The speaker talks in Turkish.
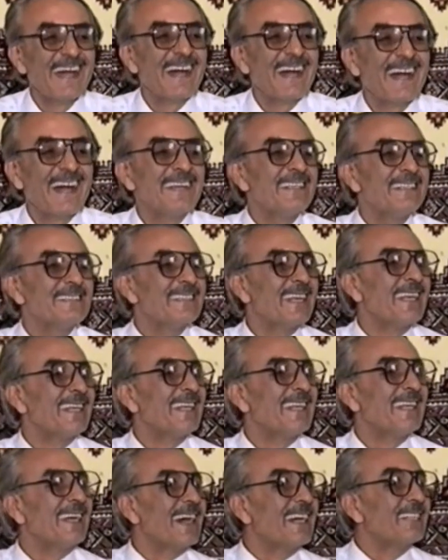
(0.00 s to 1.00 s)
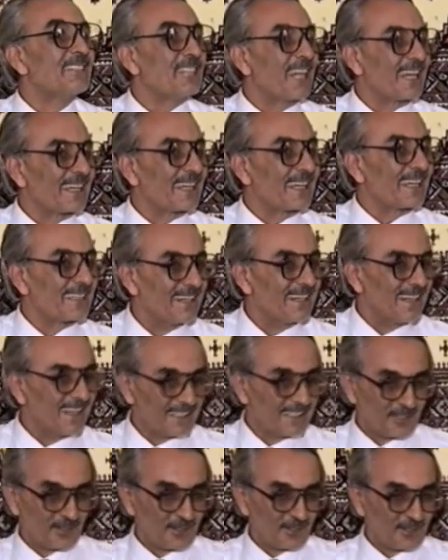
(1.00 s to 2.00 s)
yani insanlar gerçekten
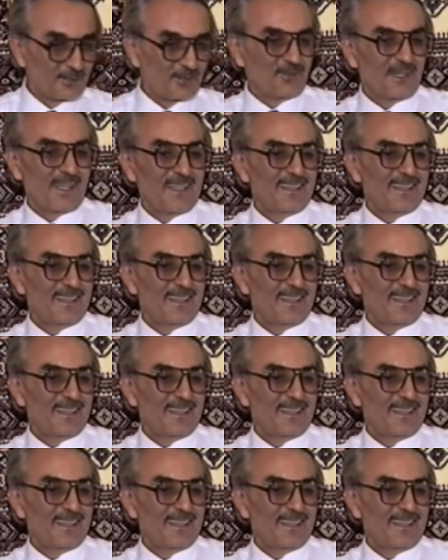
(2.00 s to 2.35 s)
hani şu